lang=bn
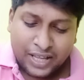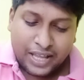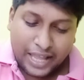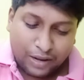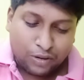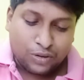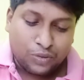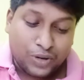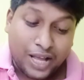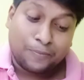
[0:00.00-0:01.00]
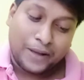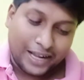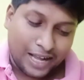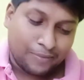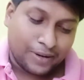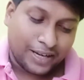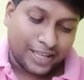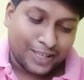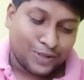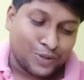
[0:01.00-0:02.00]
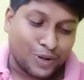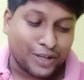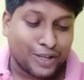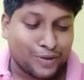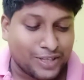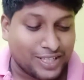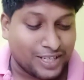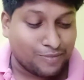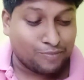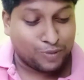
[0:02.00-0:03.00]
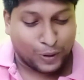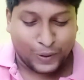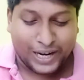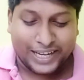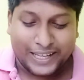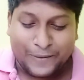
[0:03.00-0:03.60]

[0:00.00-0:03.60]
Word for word: এখন ওনার পাকা বাড়ি সঙ্গে রয়েছে বড় গাড়ি